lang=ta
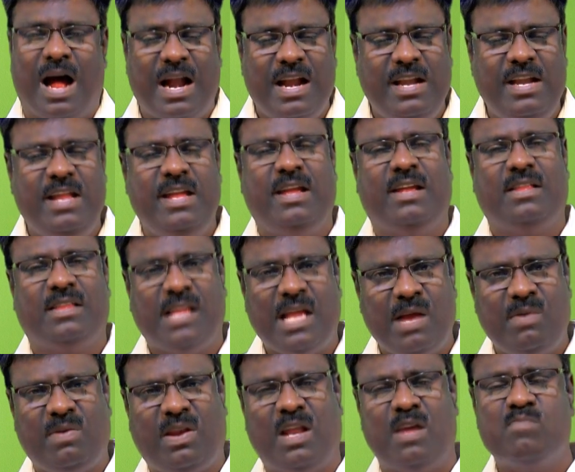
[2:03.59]
அந்நிய
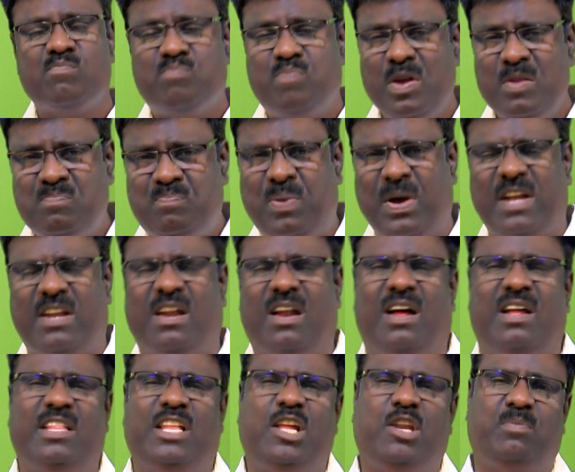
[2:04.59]
தேவர்களை
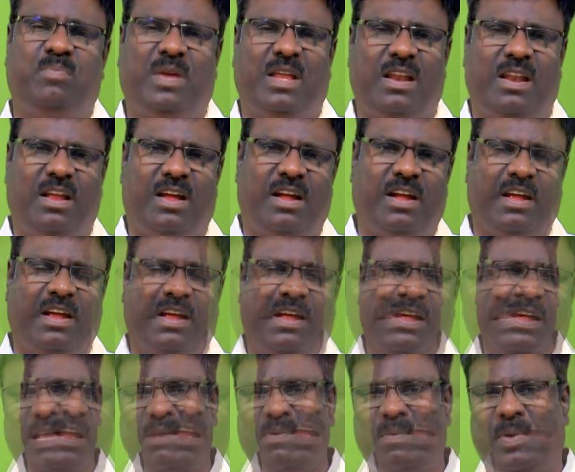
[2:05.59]
பின்பற்றாதிருப்பீர்களாக
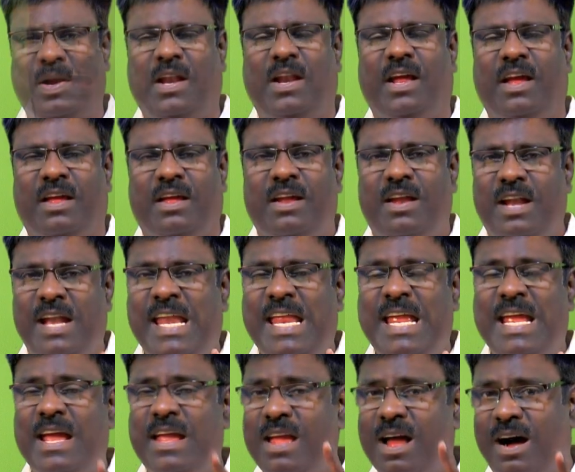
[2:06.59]
இருப்பீர்களாக
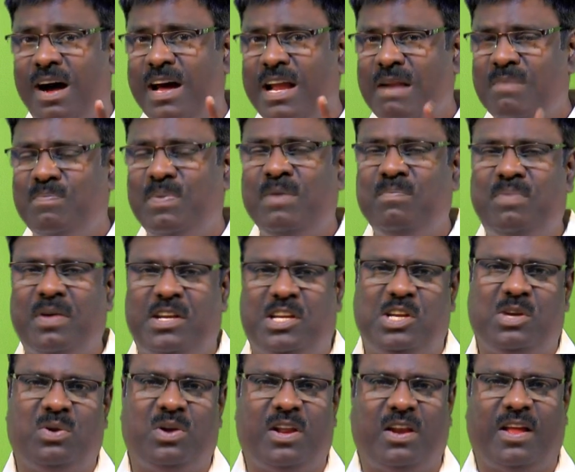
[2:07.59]
நீங்கள் யாரை
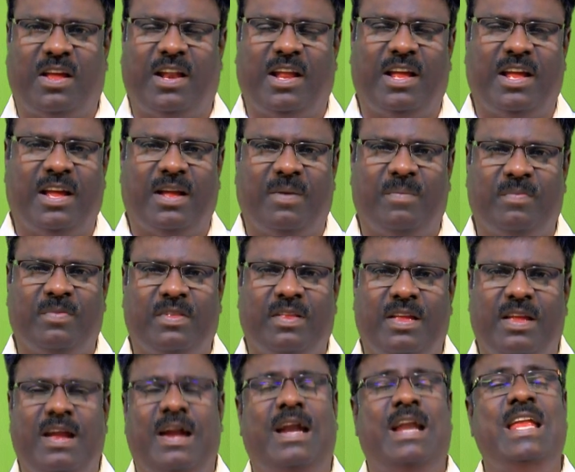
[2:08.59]
பின்பற்றி கொண்டிருக்கிறீங்க
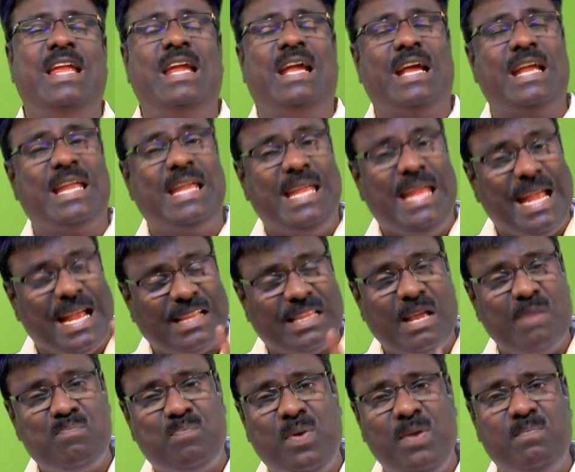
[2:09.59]
நீங்கள்
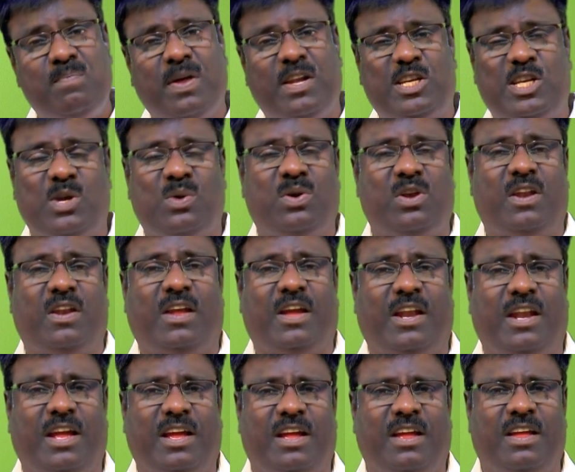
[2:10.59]
எதை பின்பற்றி
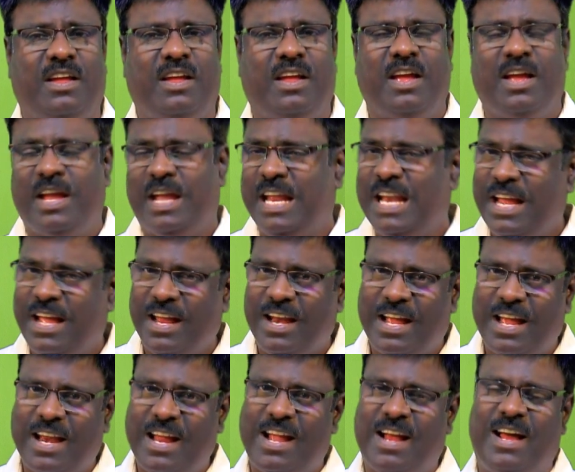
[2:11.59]
கொண்டிருக்கிறீங்க இன்னைக்கு
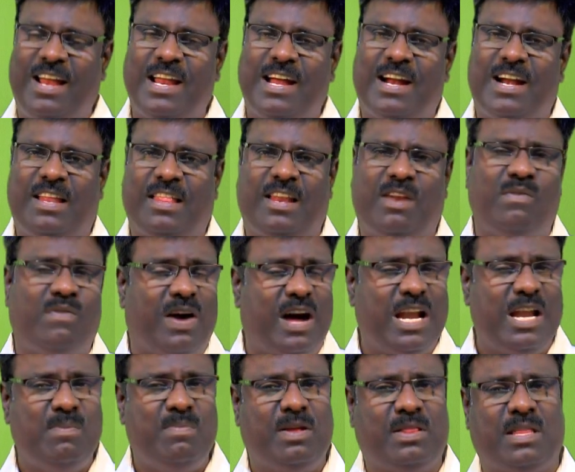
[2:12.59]
இருக்கிற காலகட்டத்தில்
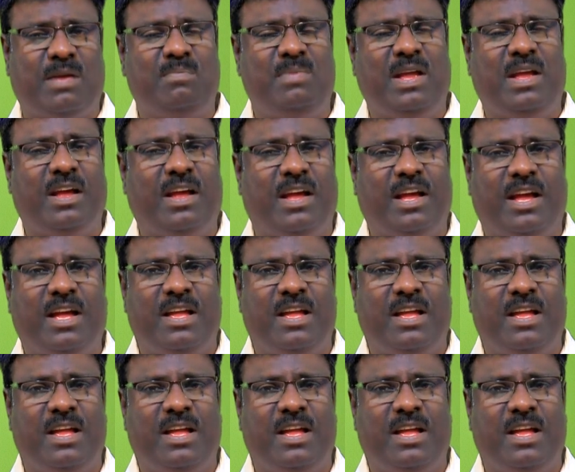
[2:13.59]
வாலிப தம்பிங்க